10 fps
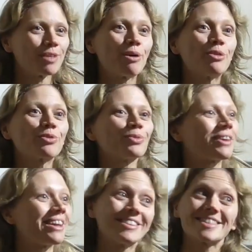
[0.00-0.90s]
c'était pas une
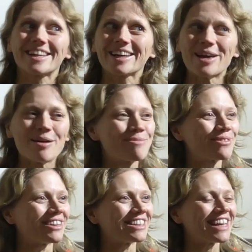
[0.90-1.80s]
contrainte désagréable,
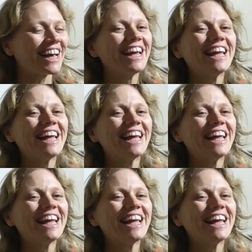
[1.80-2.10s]
on va dire.